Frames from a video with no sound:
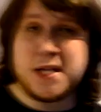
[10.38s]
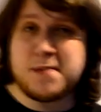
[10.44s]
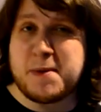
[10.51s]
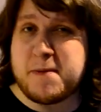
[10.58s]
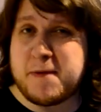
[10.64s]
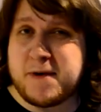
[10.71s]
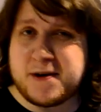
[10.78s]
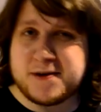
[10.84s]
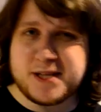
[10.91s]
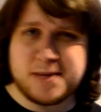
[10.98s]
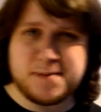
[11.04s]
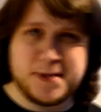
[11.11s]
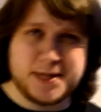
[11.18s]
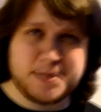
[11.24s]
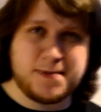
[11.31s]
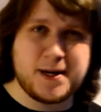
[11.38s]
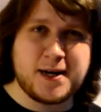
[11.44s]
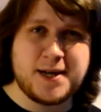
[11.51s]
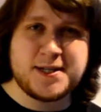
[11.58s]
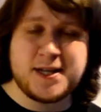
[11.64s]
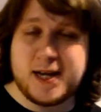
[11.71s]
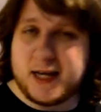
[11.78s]
я побывал на
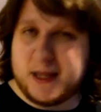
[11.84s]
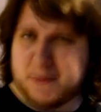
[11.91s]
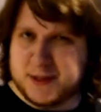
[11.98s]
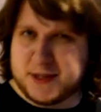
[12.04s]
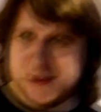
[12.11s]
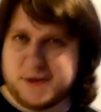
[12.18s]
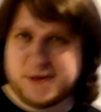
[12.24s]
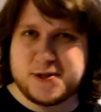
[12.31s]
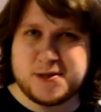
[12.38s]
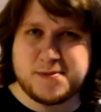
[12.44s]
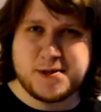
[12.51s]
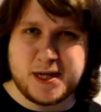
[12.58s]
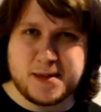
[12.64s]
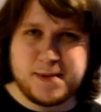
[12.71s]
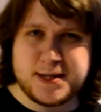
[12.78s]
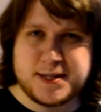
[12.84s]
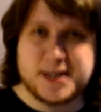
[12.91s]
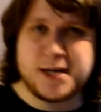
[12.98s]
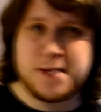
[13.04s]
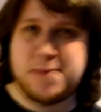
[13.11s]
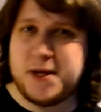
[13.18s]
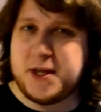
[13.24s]
пресс-показе анимационного блокбастера
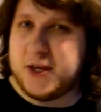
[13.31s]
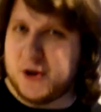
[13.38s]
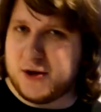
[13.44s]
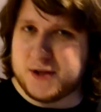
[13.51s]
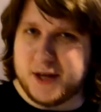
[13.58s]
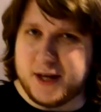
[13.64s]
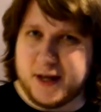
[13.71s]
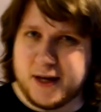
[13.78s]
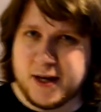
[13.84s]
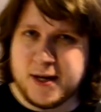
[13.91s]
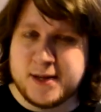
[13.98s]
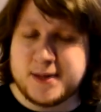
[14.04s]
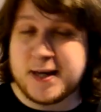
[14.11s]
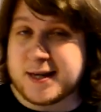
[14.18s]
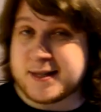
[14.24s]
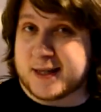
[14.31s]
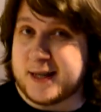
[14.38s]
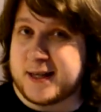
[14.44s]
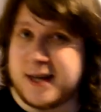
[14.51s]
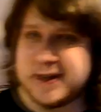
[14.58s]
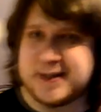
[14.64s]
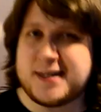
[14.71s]
«Миньоны». Так
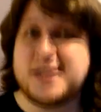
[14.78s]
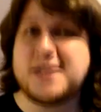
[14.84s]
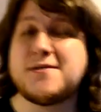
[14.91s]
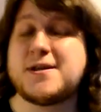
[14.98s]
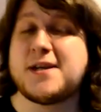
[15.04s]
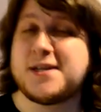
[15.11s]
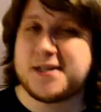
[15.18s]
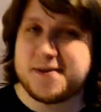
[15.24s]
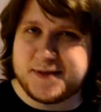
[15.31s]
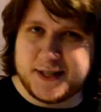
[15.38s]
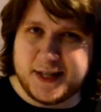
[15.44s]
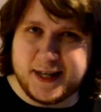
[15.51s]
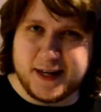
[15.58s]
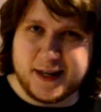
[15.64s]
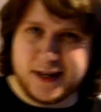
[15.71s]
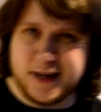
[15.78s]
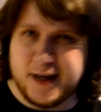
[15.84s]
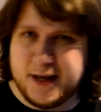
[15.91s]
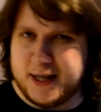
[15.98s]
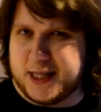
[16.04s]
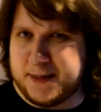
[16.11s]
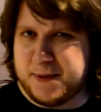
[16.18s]
сказать, оценил раньше всех.
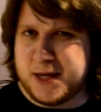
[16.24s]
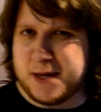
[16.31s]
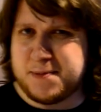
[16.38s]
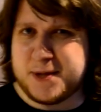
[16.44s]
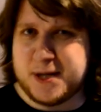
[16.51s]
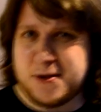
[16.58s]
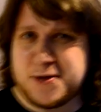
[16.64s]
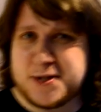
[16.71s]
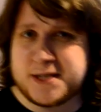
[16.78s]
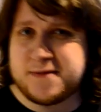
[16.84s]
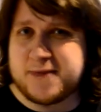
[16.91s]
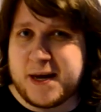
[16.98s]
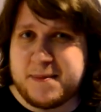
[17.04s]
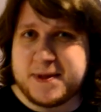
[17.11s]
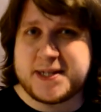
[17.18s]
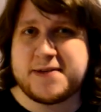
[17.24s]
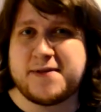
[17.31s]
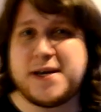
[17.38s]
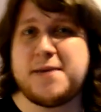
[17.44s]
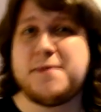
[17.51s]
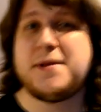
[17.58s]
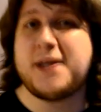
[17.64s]
И теперь я поделюсь с вами
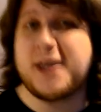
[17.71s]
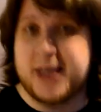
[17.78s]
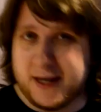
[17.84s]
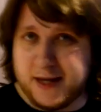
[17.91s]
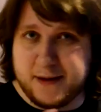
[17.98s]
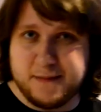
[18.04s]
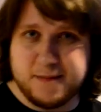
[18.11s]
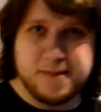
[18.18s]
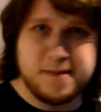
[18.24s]
своим мнением.